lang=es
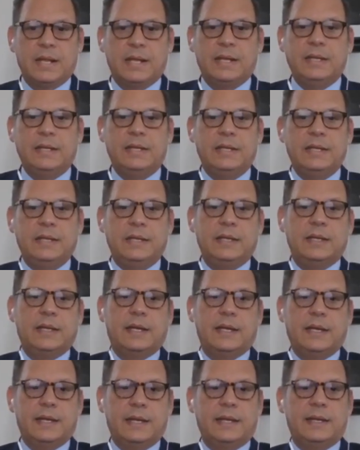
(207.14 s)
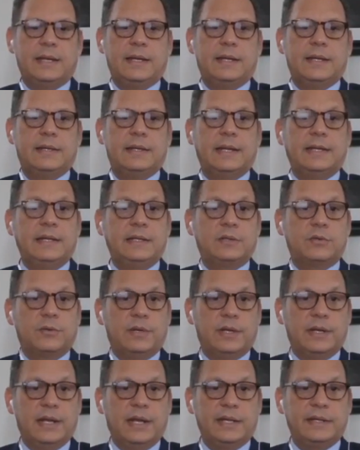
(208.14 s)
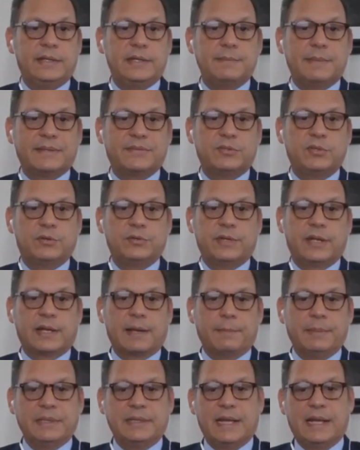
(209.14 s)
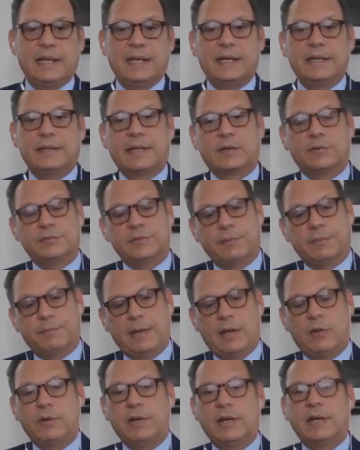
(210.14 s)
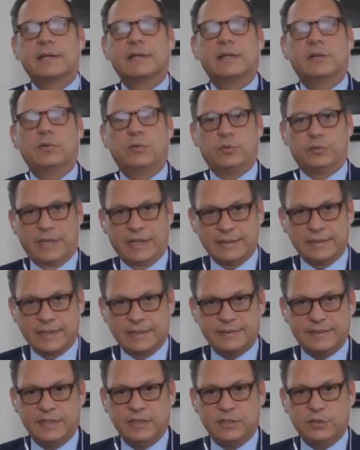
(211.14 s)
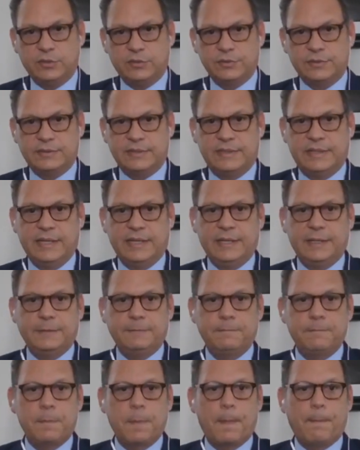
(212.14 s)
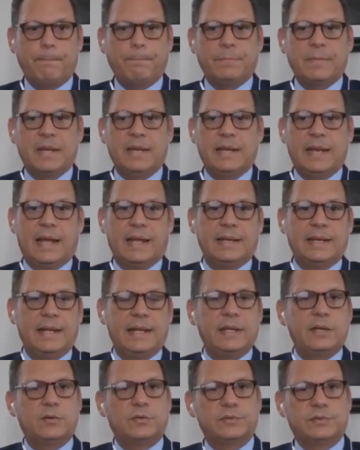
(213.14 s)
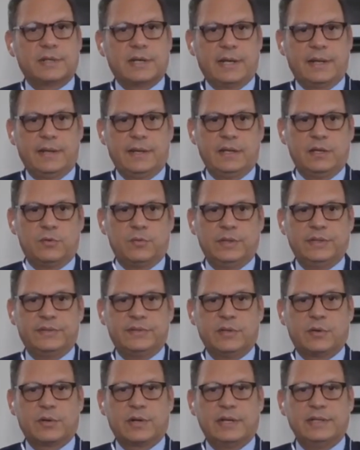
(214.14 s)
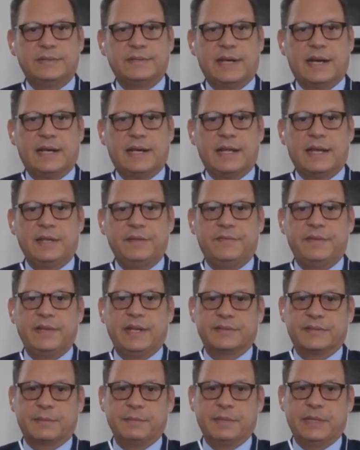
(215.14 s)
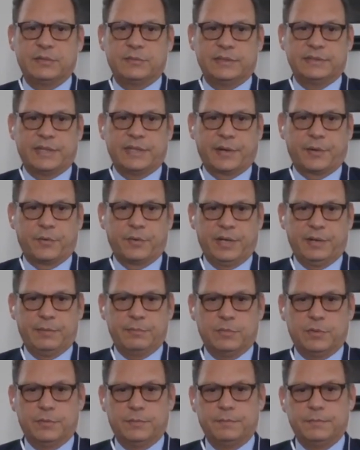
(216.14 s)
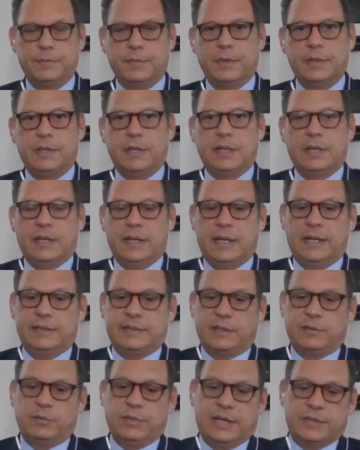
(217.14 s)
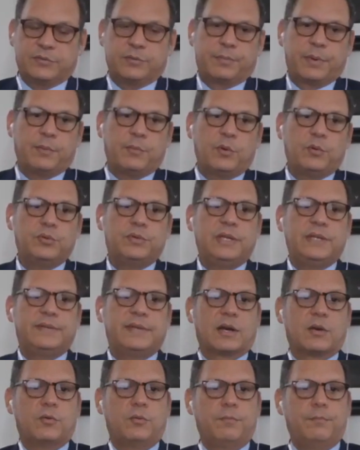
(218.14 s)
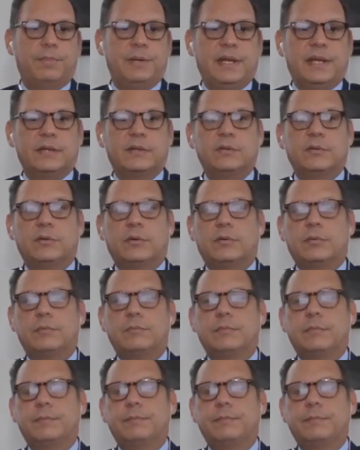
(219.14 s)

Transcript: y el delito de legitimación de capitales que está contemplado en el artículo 35 de la Ley contra la Delincuencia Organizada y Financiamiento al Terrorismo. El Tribunal Supremo de Justicia, cumpliendo